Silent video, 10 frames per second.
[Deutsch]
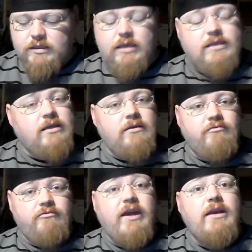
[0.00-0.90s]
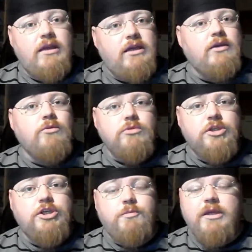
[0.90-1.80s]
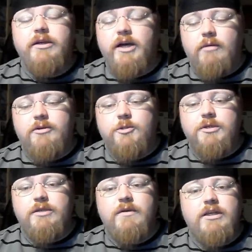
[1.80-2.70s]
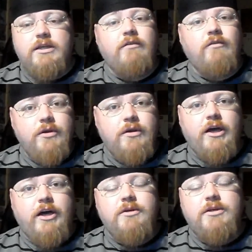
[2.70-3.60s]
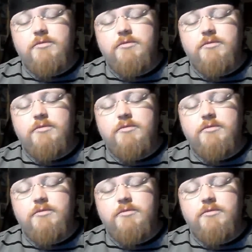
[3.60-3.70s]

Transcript: Äh, es, wenn ich gut gespielt habe, sprich wenn ich gewonnen habe,